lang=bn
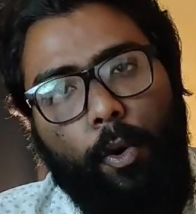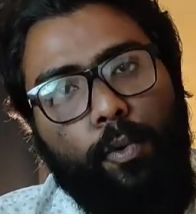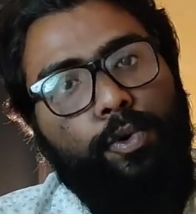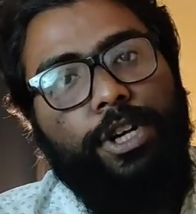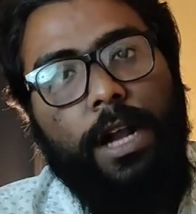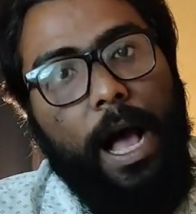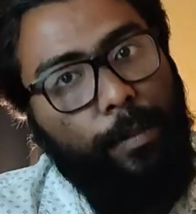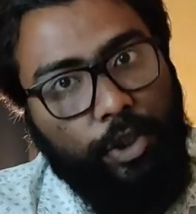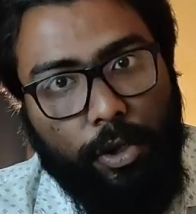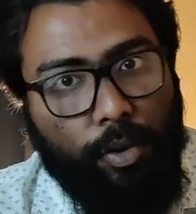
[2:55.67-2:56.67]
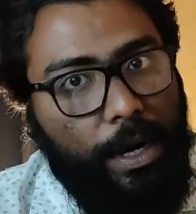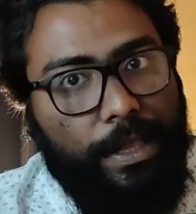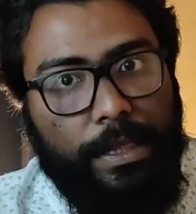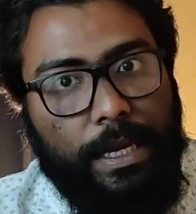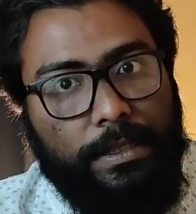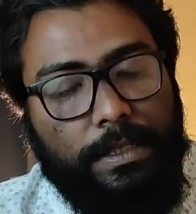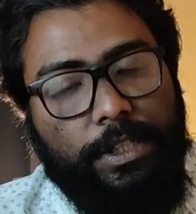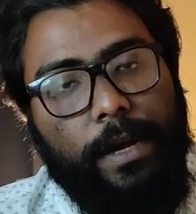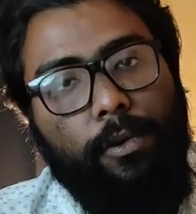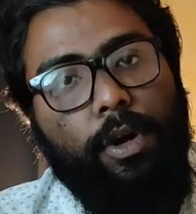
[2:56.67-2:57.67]
অঙ্কুশের আমি যত কাজ দেখেছি
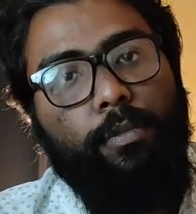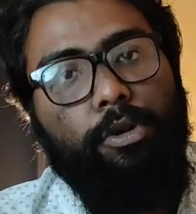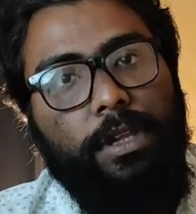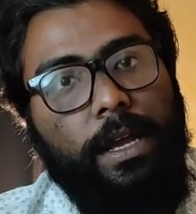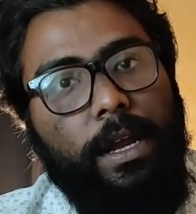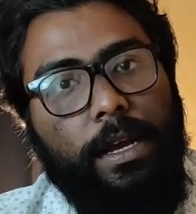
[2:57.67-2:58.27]
সেগুলোর মধ্যে